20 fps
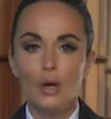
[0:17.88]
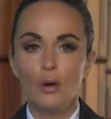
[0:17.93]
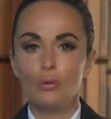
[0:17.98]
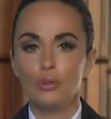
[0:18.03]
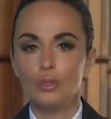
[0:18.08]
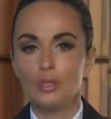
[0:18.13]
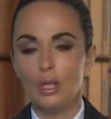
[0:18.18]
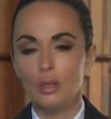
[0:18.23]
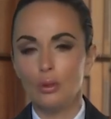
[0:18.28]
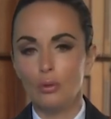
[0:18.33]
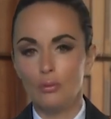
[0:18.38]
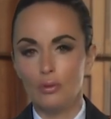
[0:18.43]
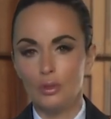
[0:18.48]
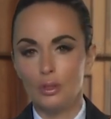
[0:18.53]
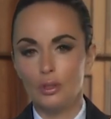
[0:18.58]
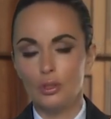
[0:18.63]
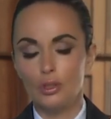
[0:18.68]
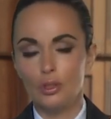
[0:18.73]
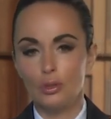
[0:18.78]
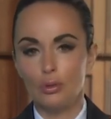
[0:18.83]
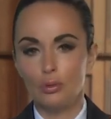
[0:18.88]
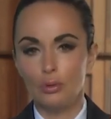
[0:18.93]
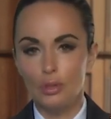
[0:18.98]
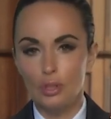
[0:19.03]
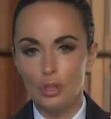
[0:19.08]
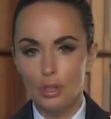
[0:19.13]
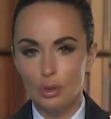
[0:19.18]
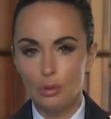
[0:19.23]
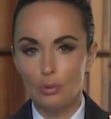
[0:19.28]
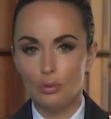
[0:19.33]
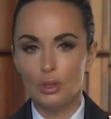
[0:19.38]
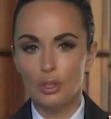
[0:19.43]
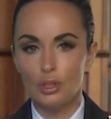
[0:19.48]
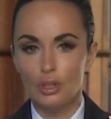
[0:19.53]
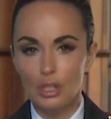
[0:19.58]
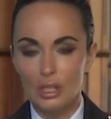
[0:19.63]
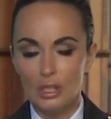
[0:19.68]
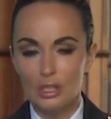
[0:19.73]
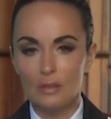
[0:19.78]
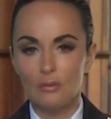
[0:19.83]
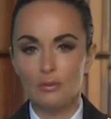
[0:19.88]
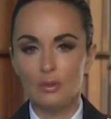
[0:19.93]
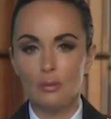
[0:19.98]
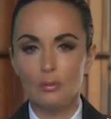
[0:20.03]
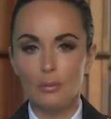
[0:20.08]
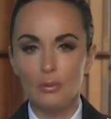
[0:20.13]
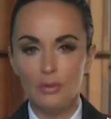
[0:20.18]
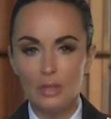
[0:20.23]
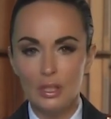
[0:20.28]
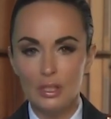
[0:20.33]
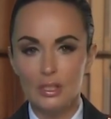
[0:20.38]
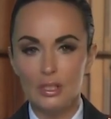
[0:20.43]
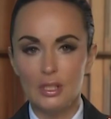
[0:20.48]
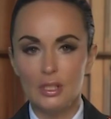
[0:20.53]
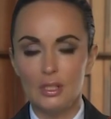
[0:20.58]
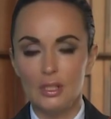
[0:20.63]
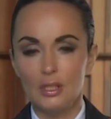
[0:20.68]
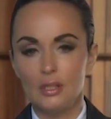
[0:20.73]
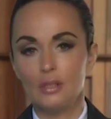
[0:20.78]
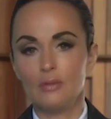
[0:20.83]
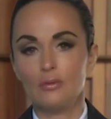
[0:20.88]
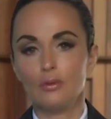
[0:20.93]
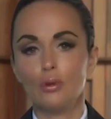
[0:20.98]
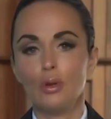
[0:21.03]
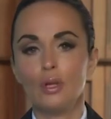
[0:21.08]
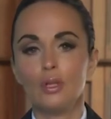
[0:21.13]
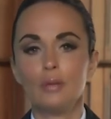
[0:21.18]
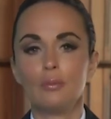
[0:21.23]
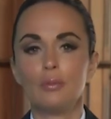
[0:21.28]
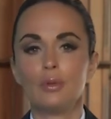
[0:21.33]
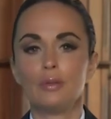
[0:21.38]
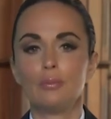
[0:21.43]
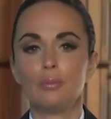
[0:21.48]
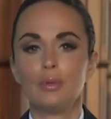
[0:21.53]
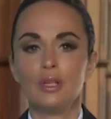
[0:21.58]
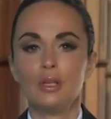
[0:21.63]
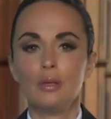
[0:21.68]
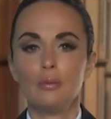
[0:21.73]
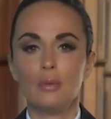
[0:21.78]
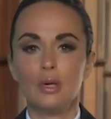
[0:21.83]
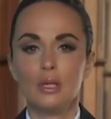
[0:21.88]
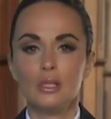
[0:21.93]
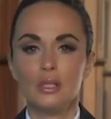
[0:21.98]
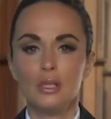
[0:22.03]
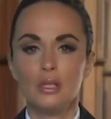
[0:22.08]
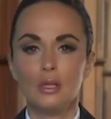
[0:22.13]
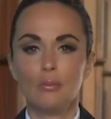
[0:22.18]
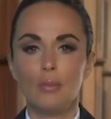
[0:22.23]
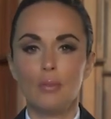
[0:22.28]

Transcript: Установлено, что на территории частного домовладения индивидуальный предприниматель